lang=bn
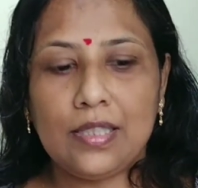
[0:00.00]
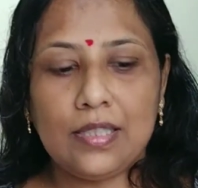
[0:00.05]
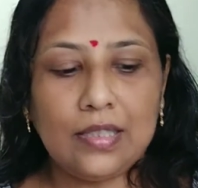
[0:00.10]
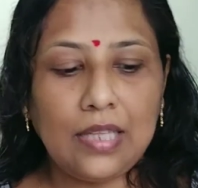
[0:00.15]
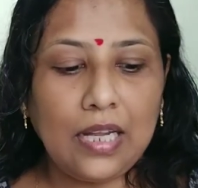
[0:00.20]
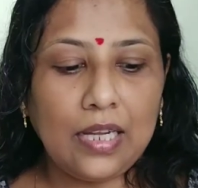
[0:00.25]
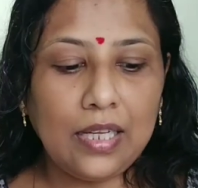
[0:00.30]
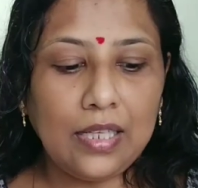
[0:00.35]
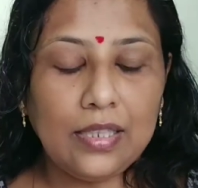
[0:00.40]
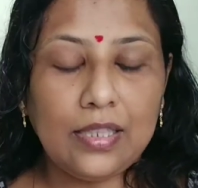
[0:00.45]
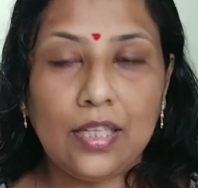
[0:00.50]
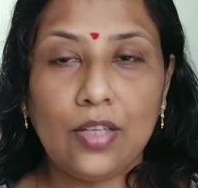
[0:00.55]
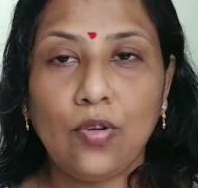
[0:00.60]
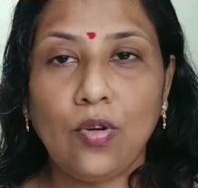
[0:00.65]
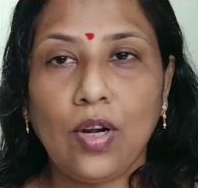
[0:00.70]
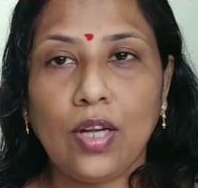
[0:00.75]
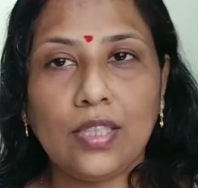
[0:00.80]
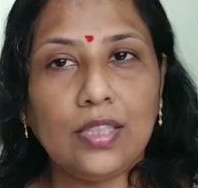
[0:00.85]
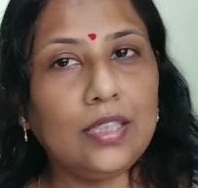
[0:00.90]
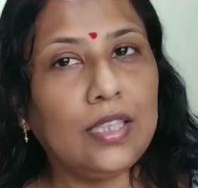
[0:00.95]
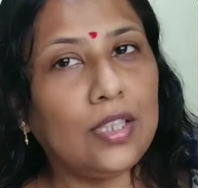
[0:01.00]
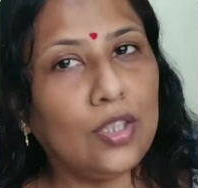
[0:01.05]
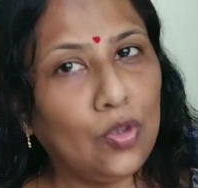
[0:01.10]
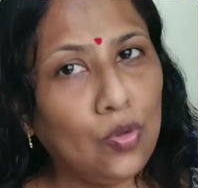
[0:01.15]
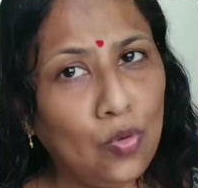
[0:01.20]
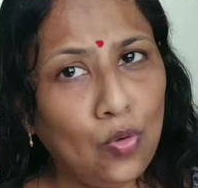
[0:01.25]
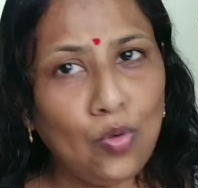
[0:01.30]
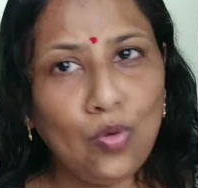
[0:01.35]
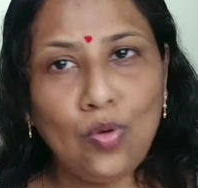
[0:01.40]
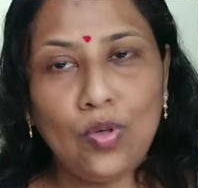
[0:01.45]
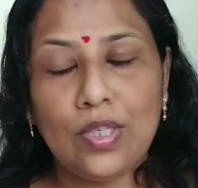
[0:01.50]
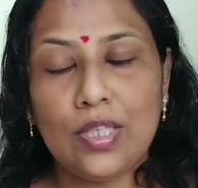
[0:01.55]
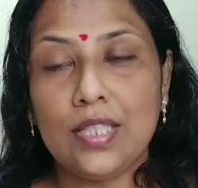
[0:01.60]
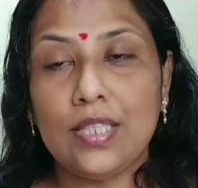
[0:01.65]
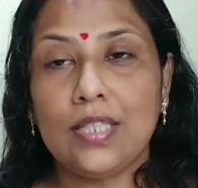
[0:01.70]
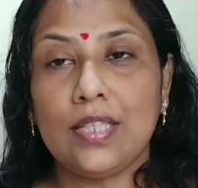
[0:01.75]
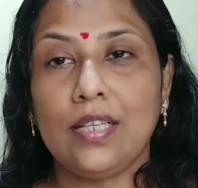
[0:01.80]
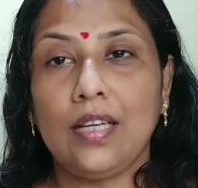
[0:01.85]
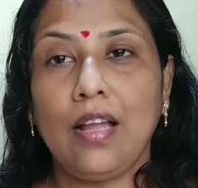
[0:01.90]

তাকে দিয়ে করাচ্ছে যাতে কোনো রিস্ক